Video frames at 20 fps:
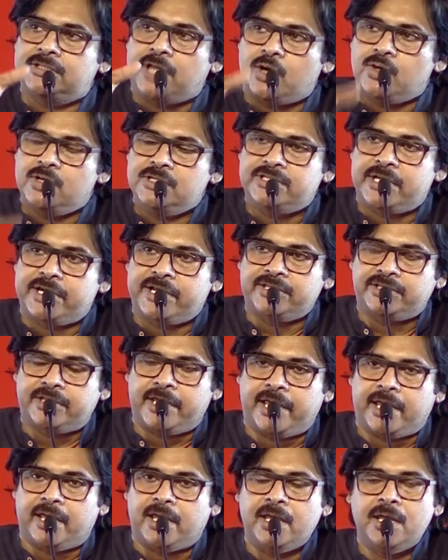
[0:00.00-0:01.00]
దాడులు
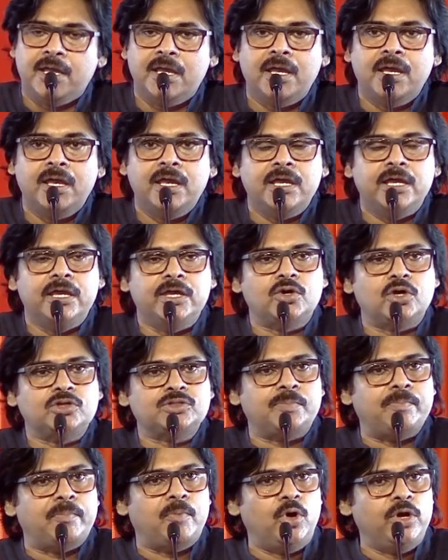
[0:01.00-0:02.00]
జరిగితే
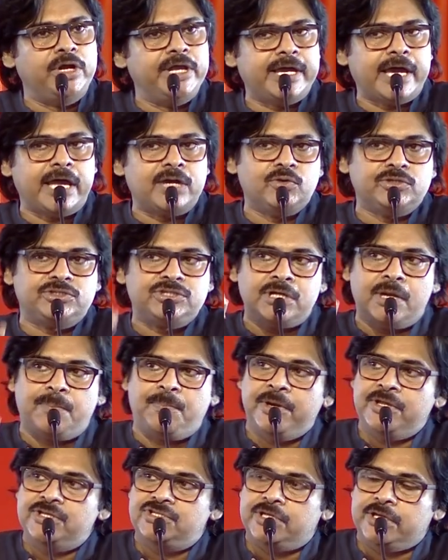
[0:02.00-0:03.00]
ఈరోజు మోడీ గారు
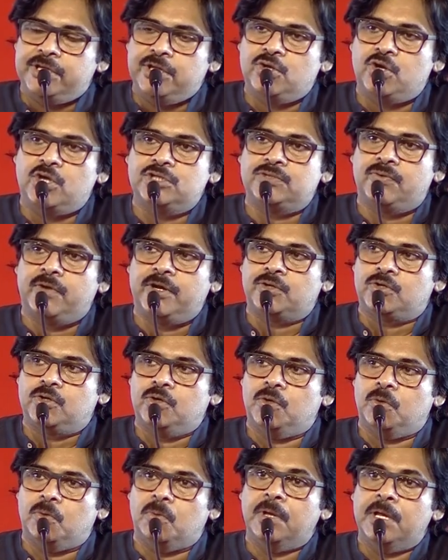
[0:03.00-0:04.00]
వచ్చినప్పటి నుంచి ఈ రోజు
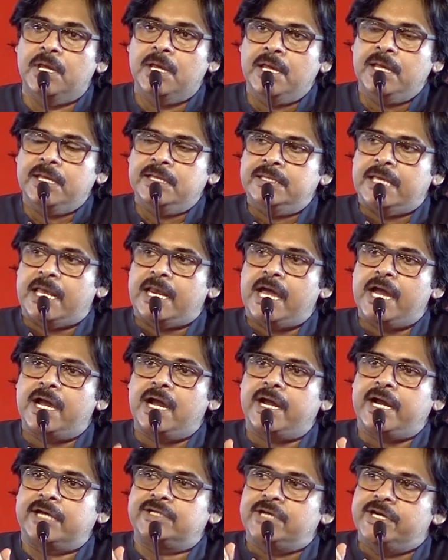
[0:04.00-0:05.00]
వరకు ఎలాగ
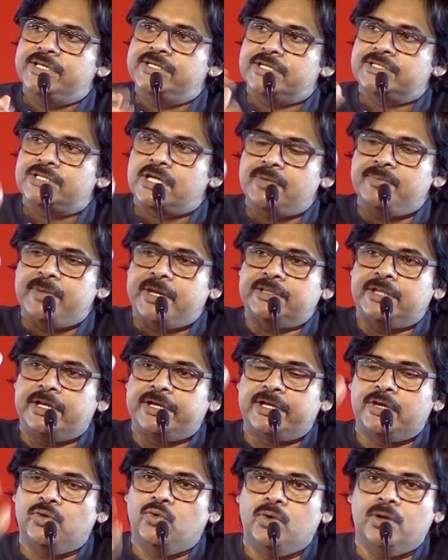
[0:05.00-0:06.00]
కట్టడి చేశారు మీ
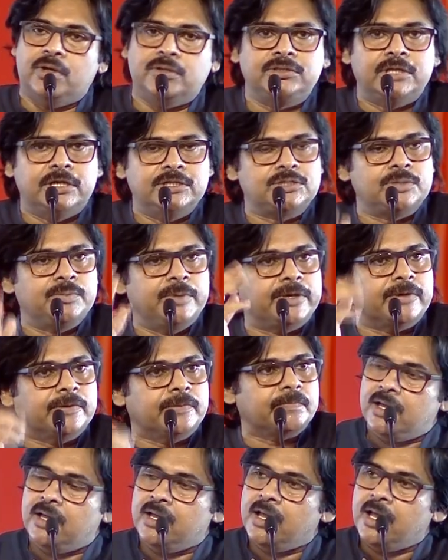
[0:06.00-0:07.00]
అందరికీ తెలుసు మీకు
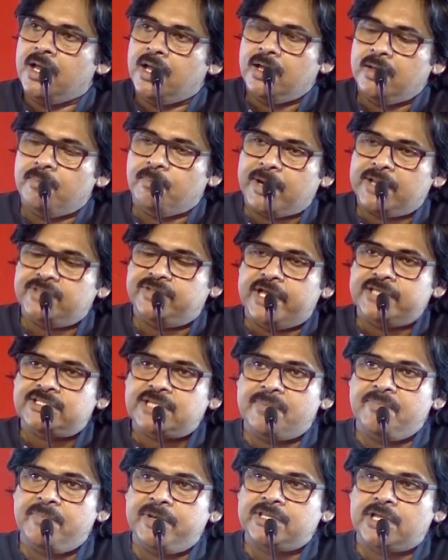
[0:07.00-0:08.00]
మన
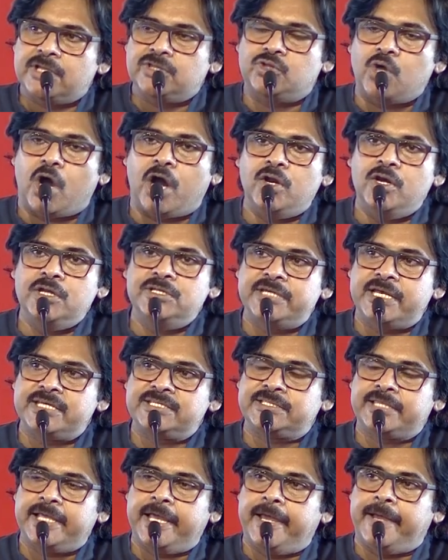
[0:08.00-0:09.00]
దేశం మీద దాడులు
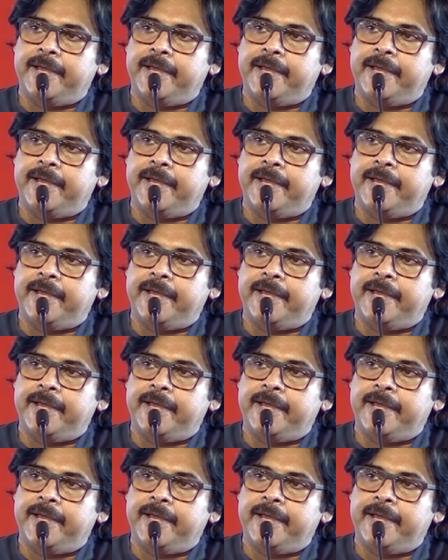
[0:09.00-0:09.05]
చేస్తే